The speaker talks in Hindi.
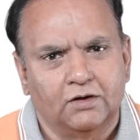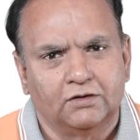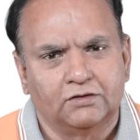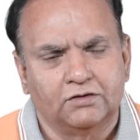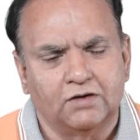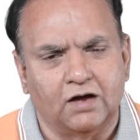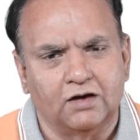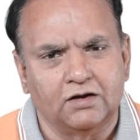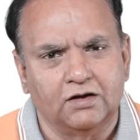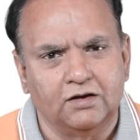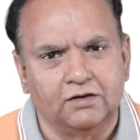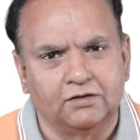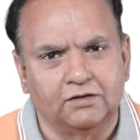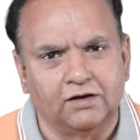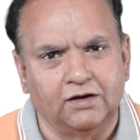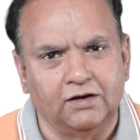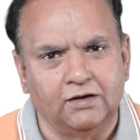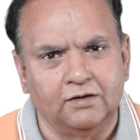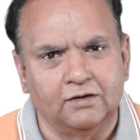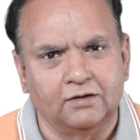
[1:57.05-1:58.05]
जहांगीर
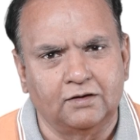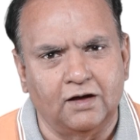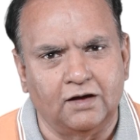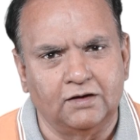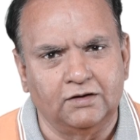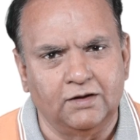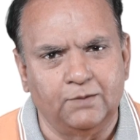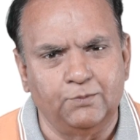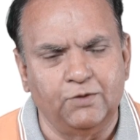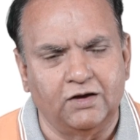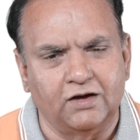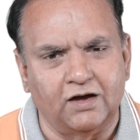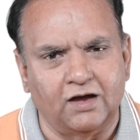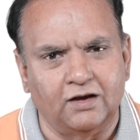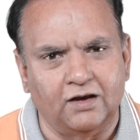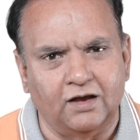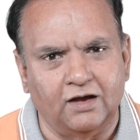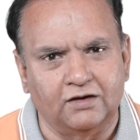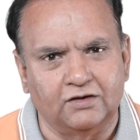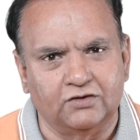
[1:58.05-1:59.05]
तरीन का ये भी
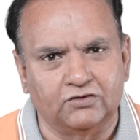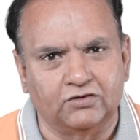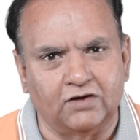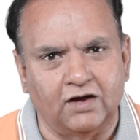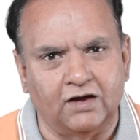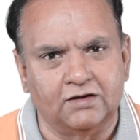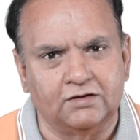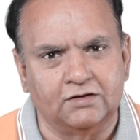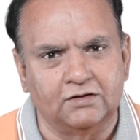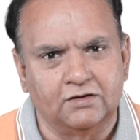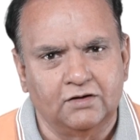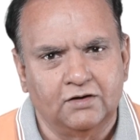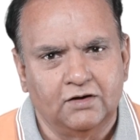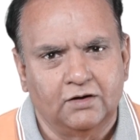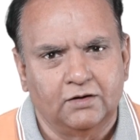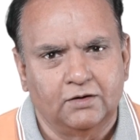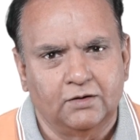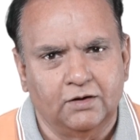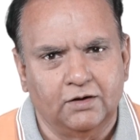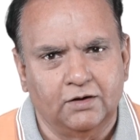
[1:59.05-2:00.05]
कहना है कि शायद
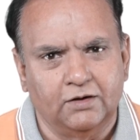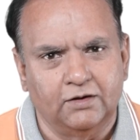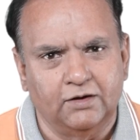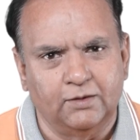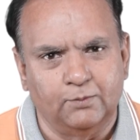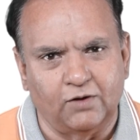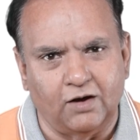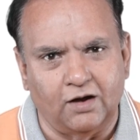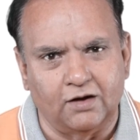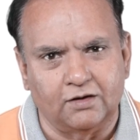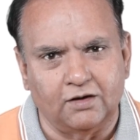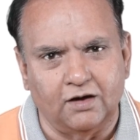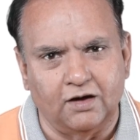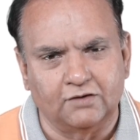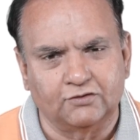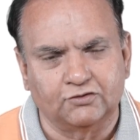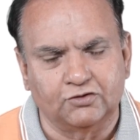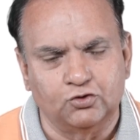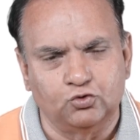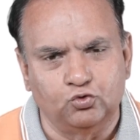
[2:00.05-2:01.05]
इमरान
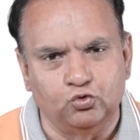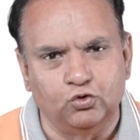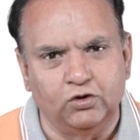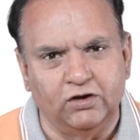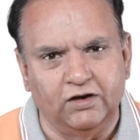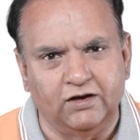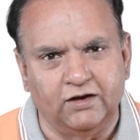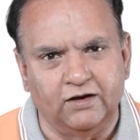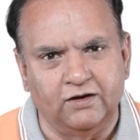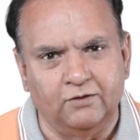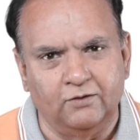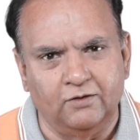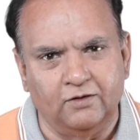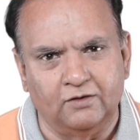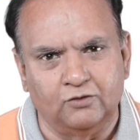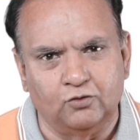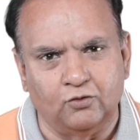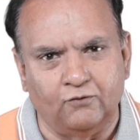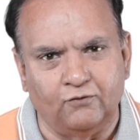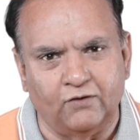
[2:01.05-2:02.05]
खान से दूरी की
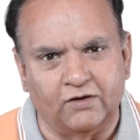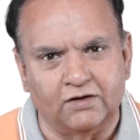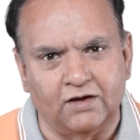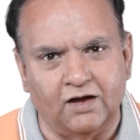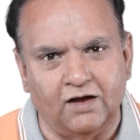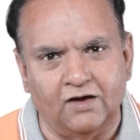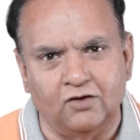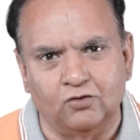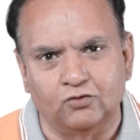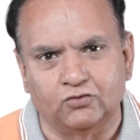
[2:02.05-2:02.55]
जो वजह है